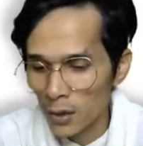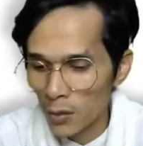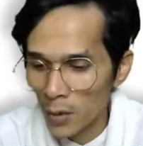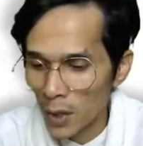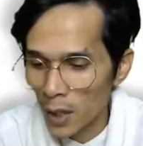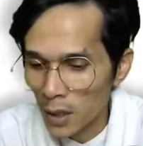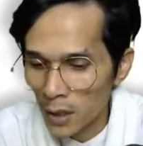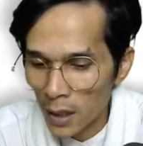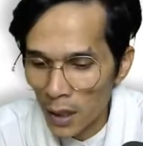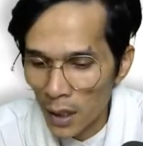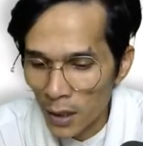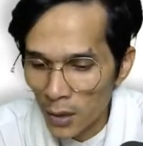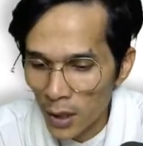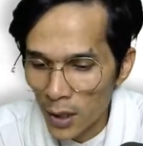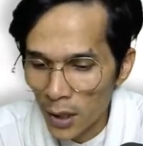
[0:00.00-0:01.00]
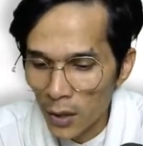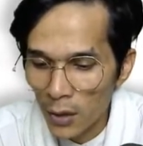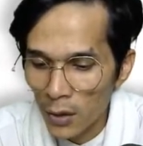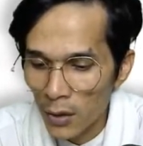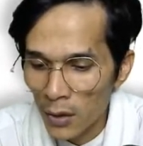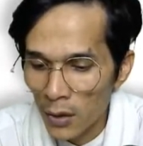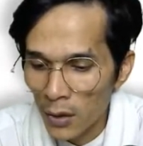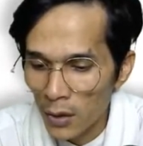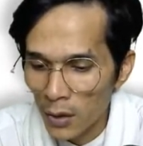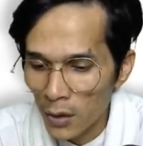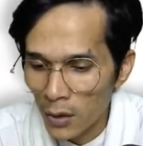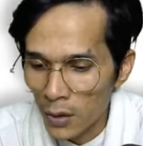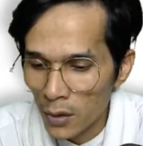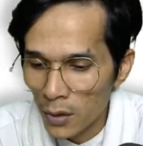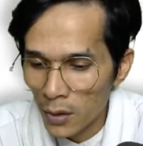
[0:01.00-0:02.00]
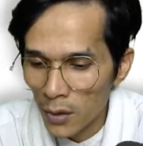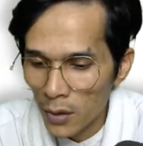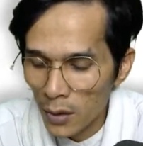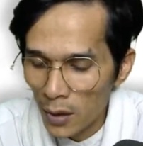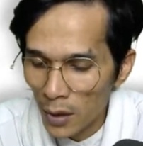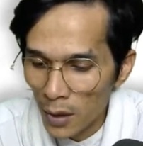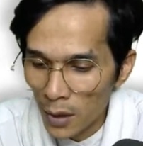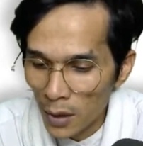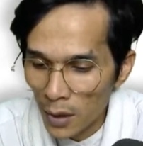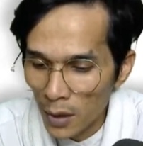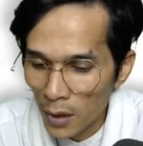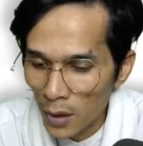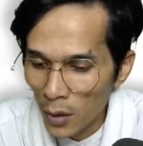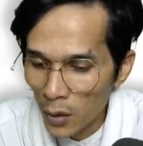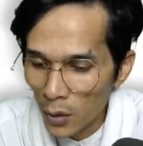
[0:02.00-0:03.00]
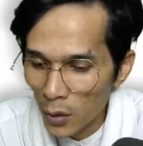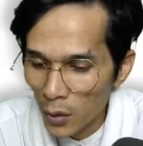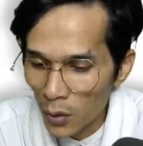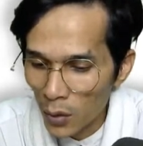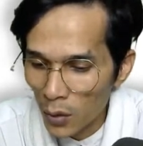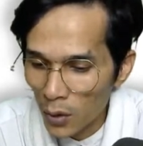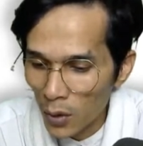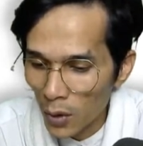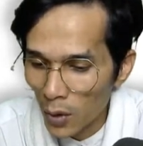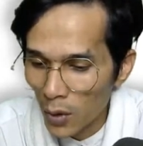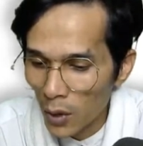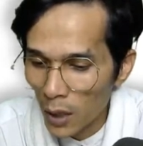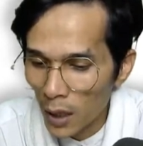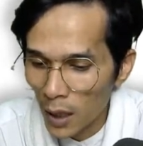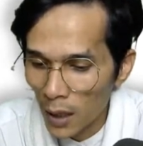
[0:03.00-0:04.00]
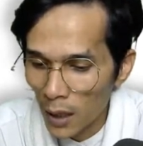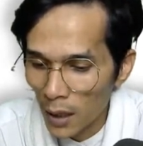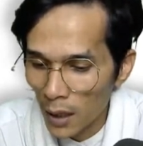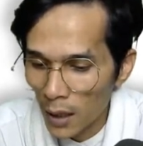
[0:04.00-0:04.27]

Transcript: Coba saya langsung aja download uh, torrent